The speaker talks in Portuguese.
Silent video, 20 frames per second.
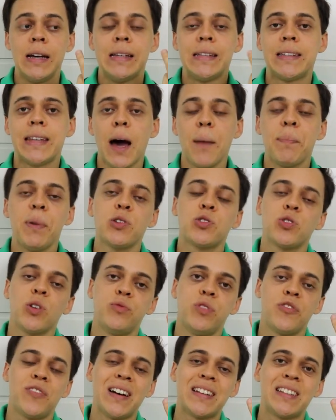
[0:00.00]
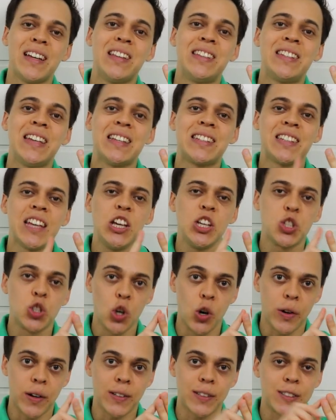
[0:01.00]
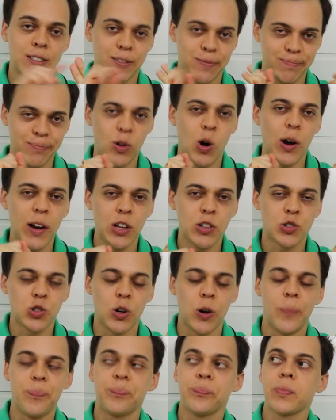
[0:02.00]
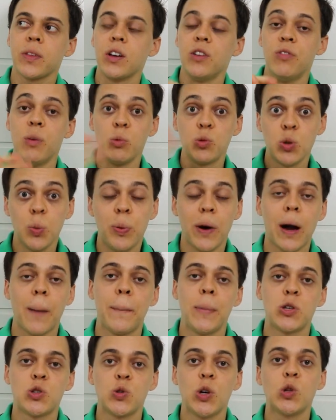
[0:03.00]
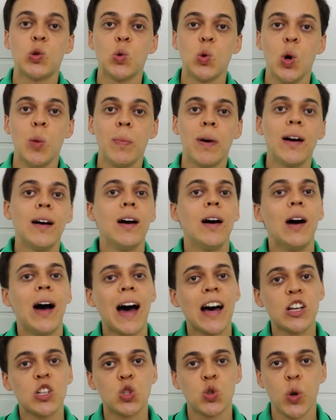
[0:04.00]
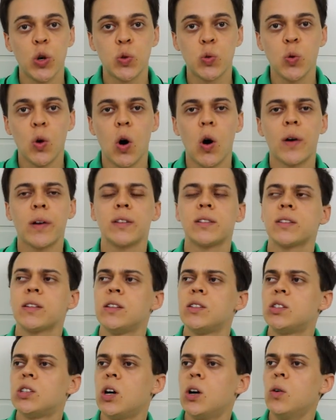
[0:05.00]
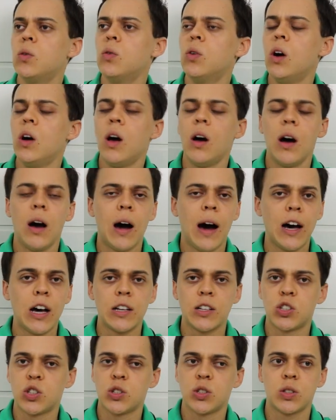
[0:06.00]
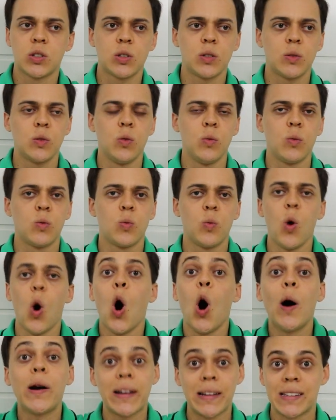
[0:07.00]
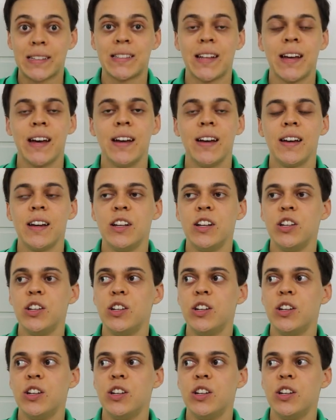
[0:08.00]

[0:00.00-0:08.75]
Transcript: se a pessoa for fazer 16 horas, olha só, vamos supor que a pessoa durma às 8 horas, que são as horas, né?